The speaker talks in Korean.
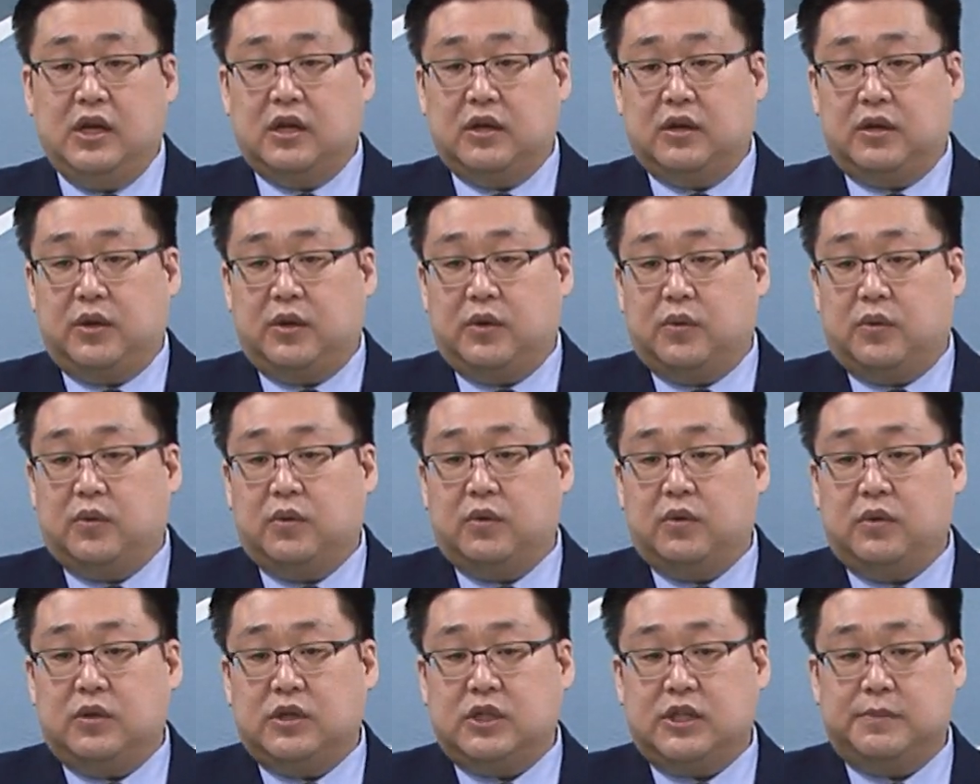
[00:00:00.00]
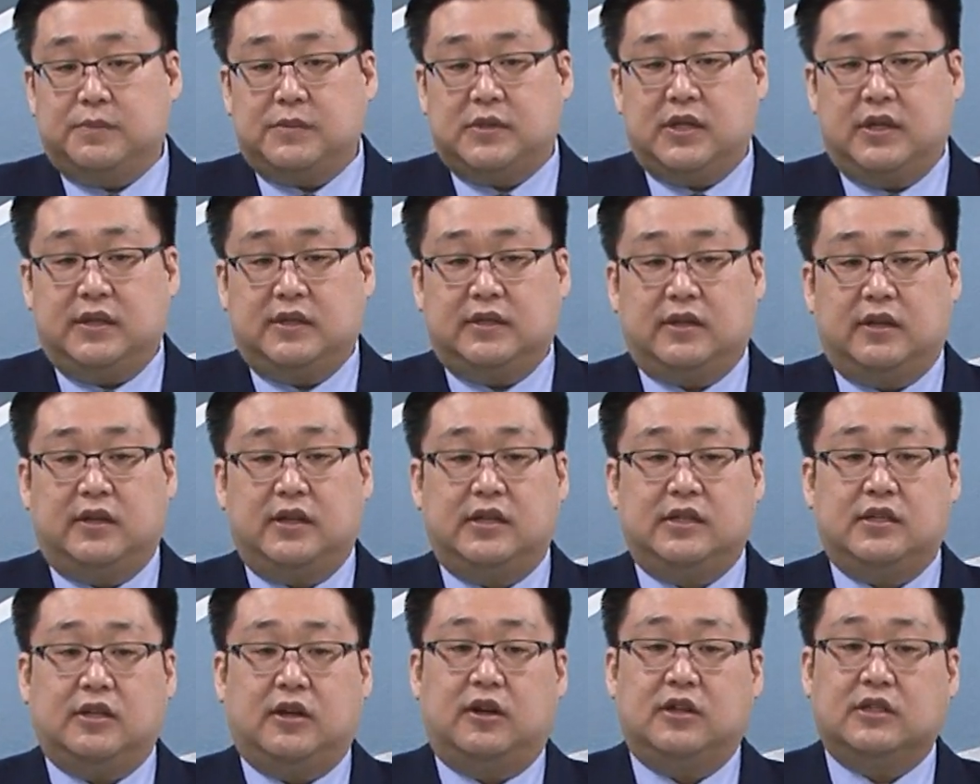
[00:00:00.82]
그리고
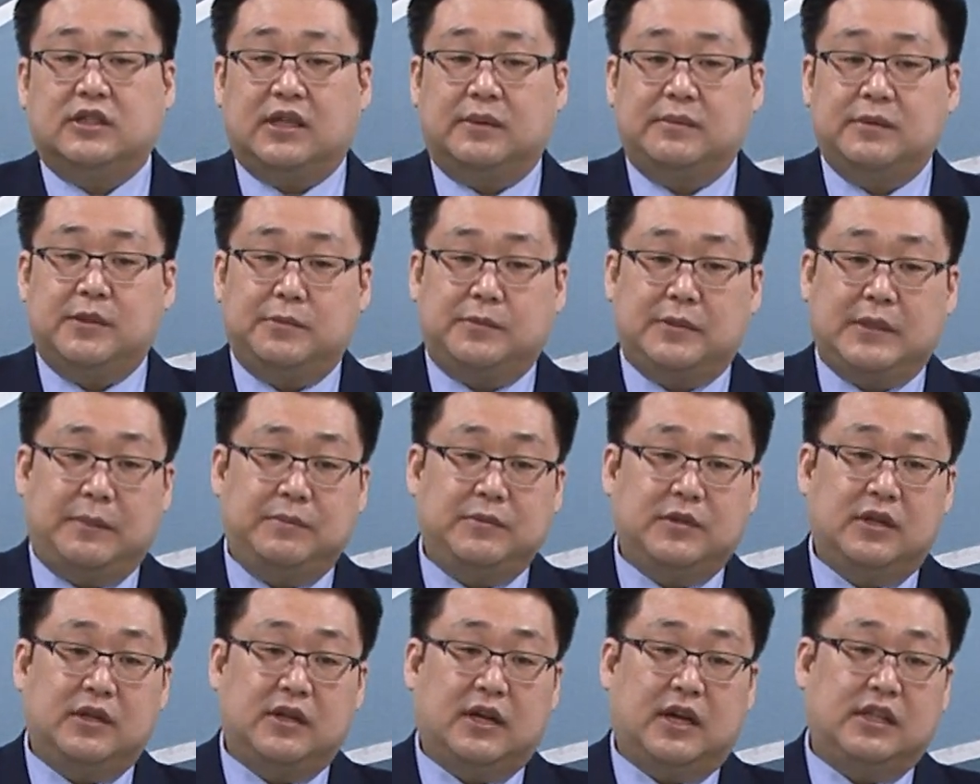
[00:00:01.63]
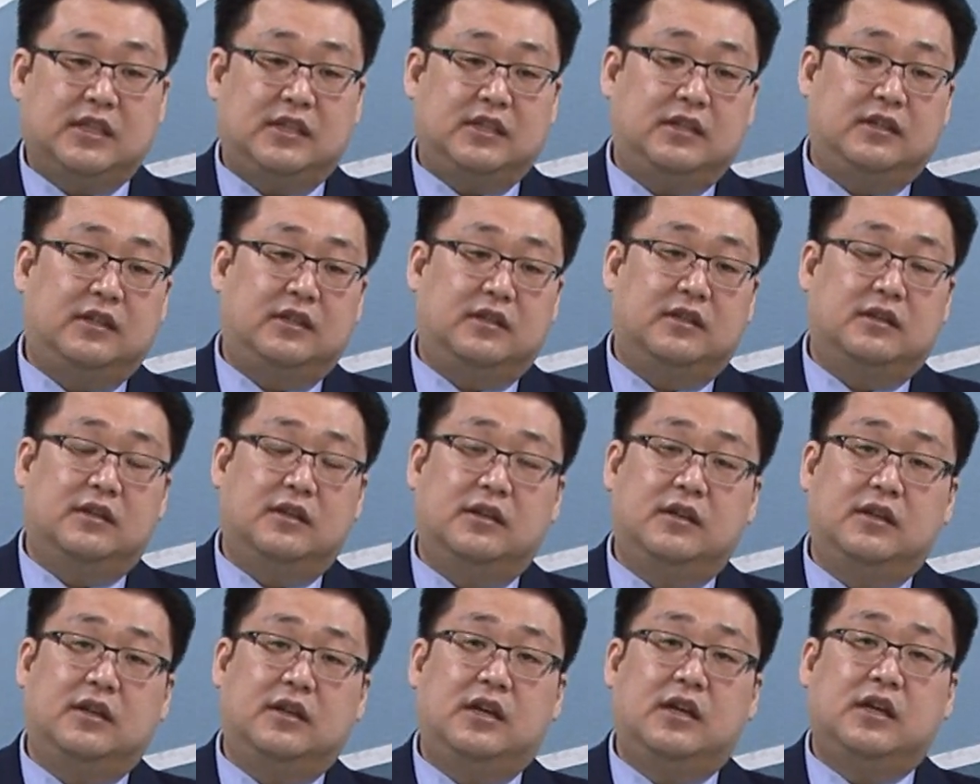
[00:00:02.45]
17절에서 33절까지는
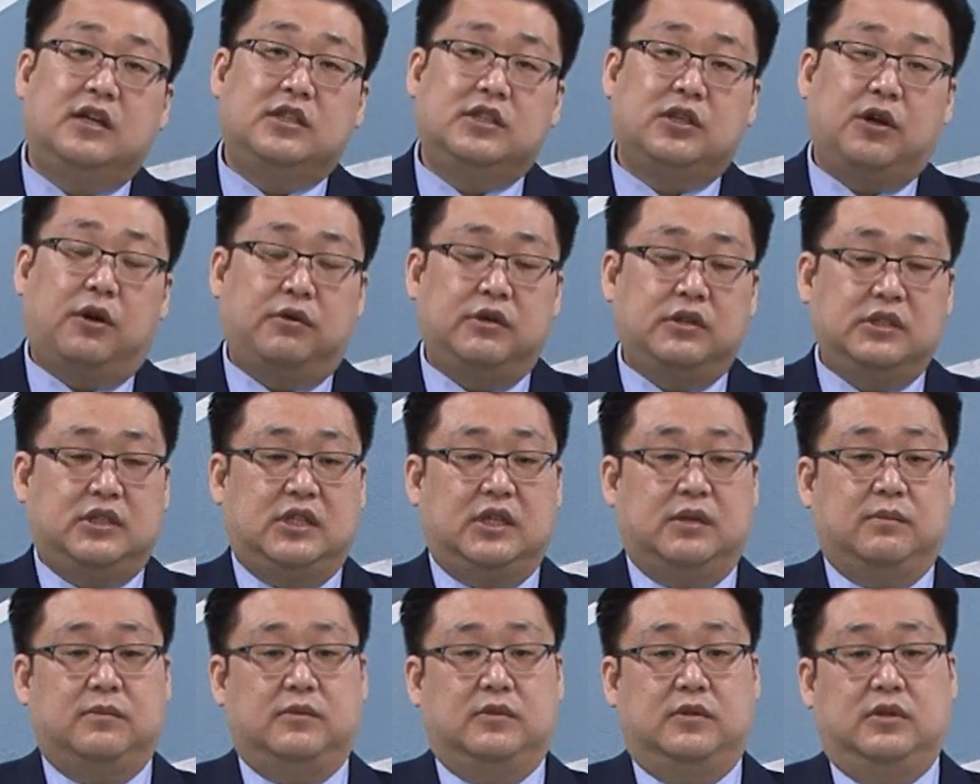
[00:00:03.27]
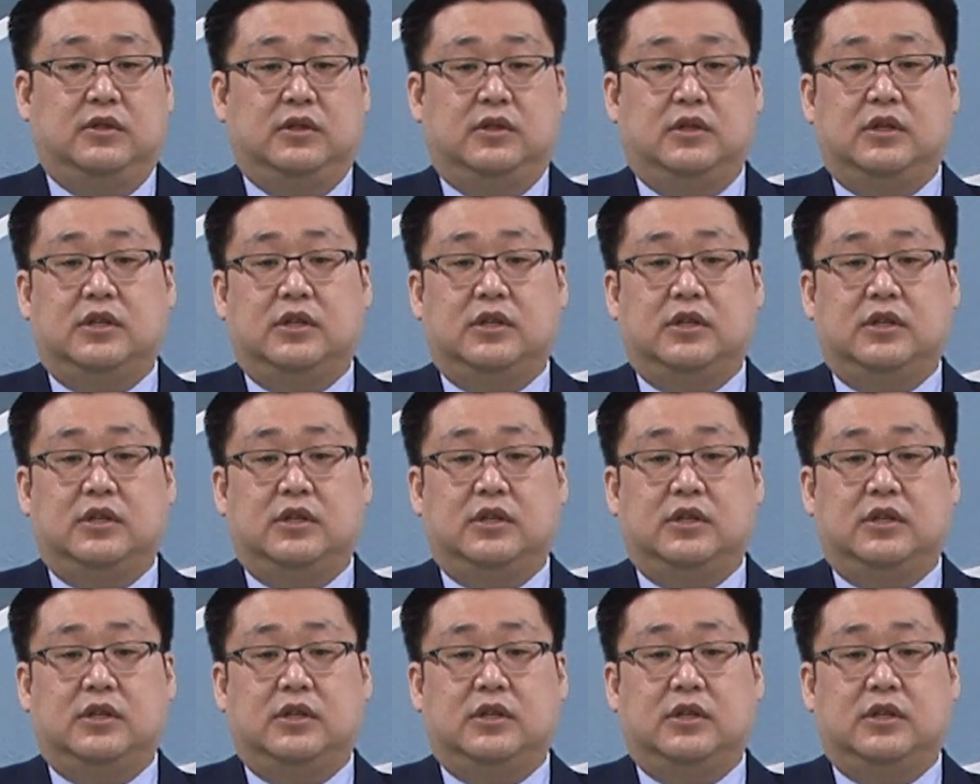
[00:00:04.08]
서원제물,